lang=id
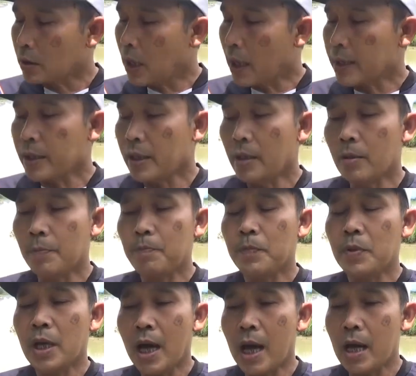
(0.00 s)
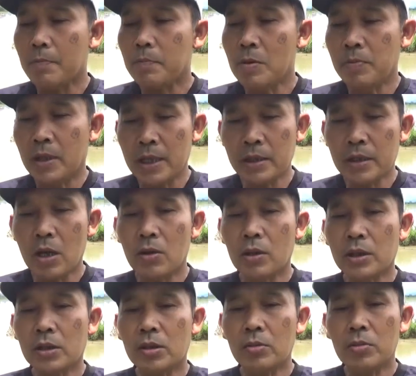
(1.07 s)
dari pihak pemerintah
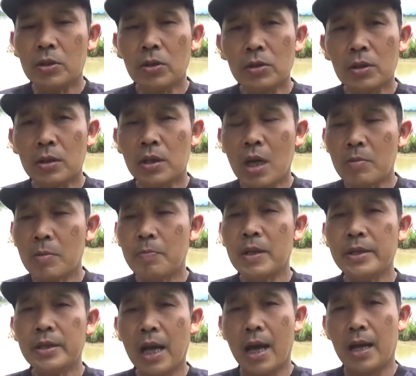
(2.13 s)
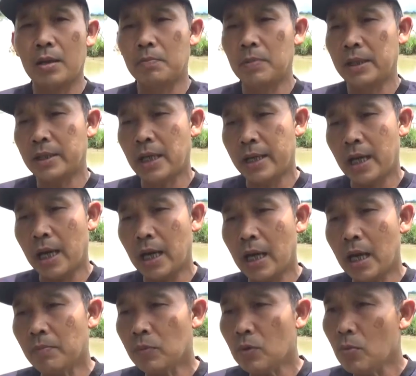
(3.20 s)
Kota Sungai Penuh terutama Bencal, bencana
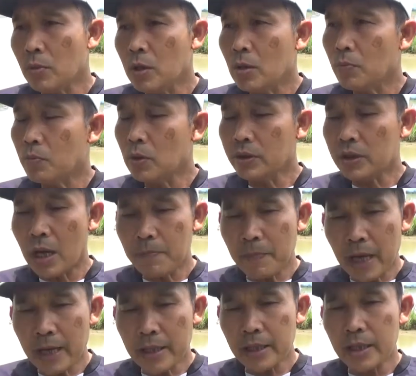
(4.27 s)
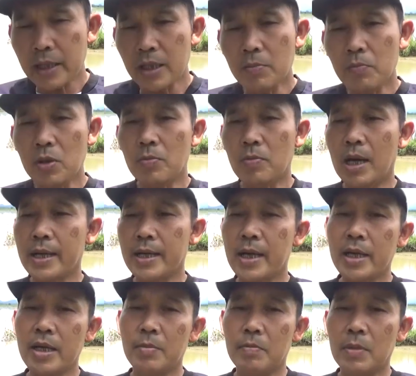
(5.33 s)
alam itu pun sampai hari ini belum
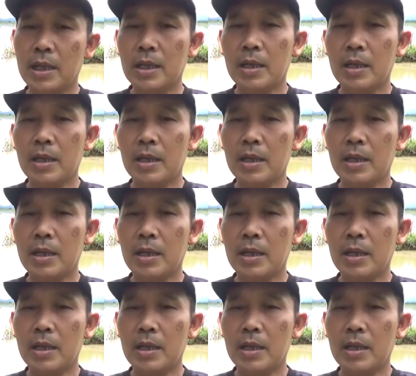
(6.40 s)
ada yang